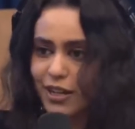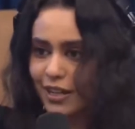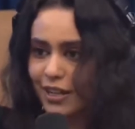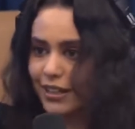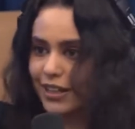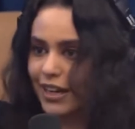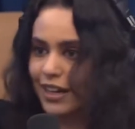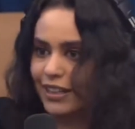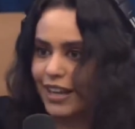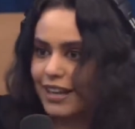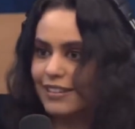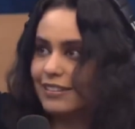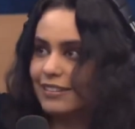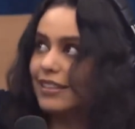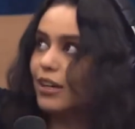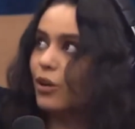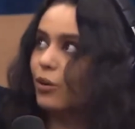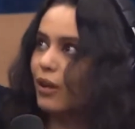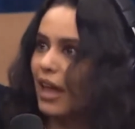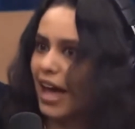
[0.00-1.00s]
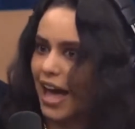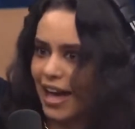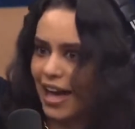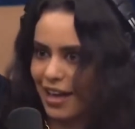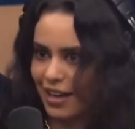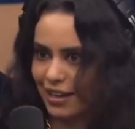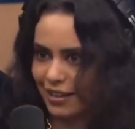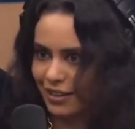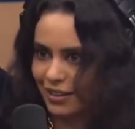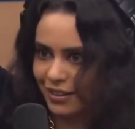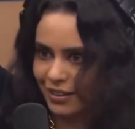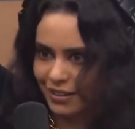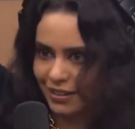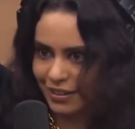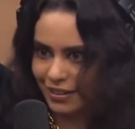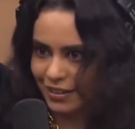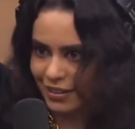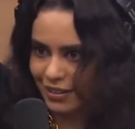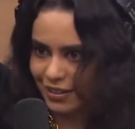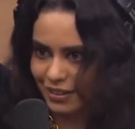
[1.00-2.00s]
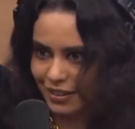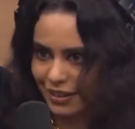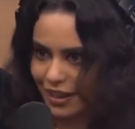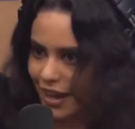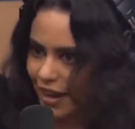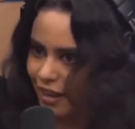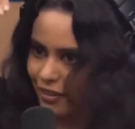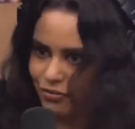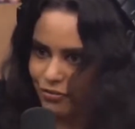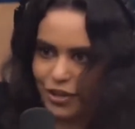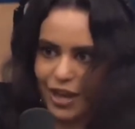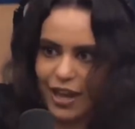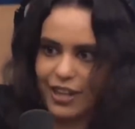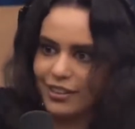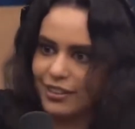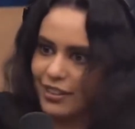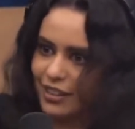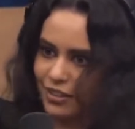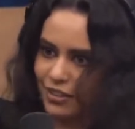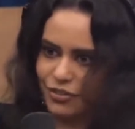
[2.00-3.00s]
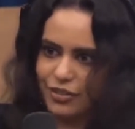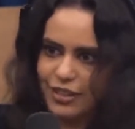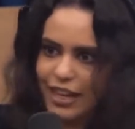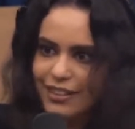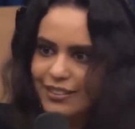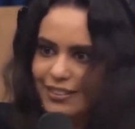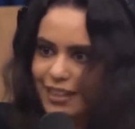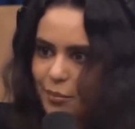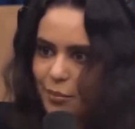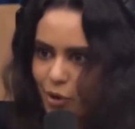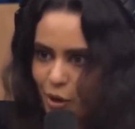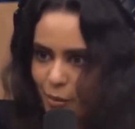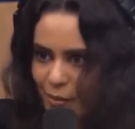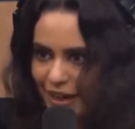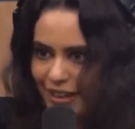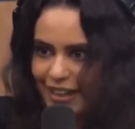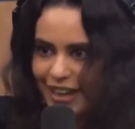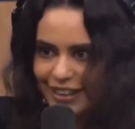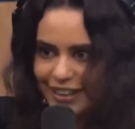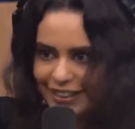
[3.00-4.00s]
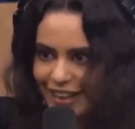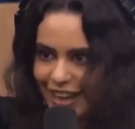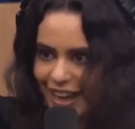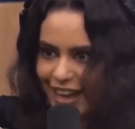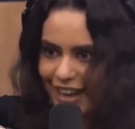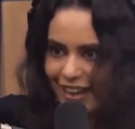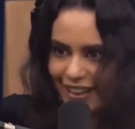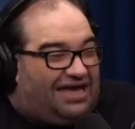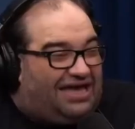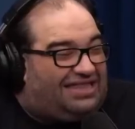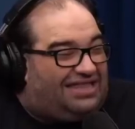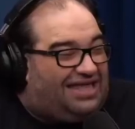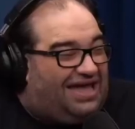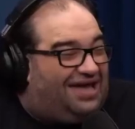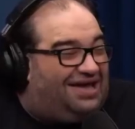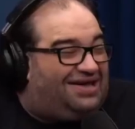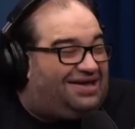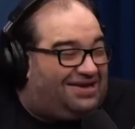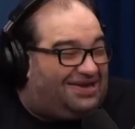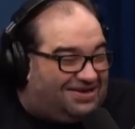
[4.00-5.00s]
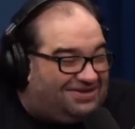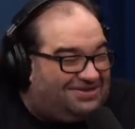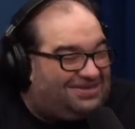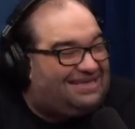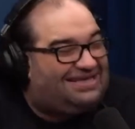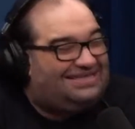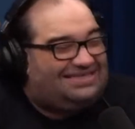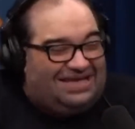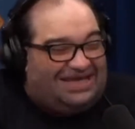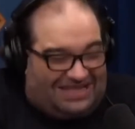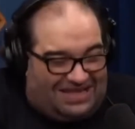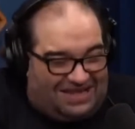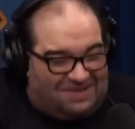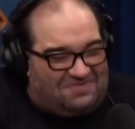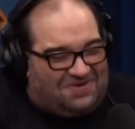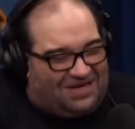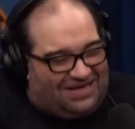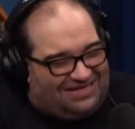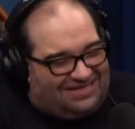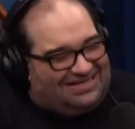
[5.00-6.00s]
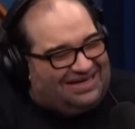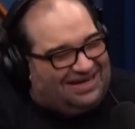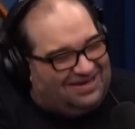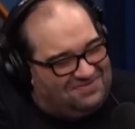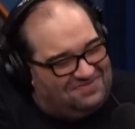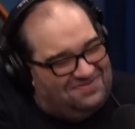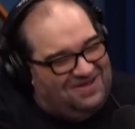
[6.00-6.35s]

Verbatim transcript: E quem nasceu lá é, já nem sabe tá, como é né? que é a nem Terra. Nem sabe o que é Terra, nem né? Sabe Exatamente. Que que é. é só uma...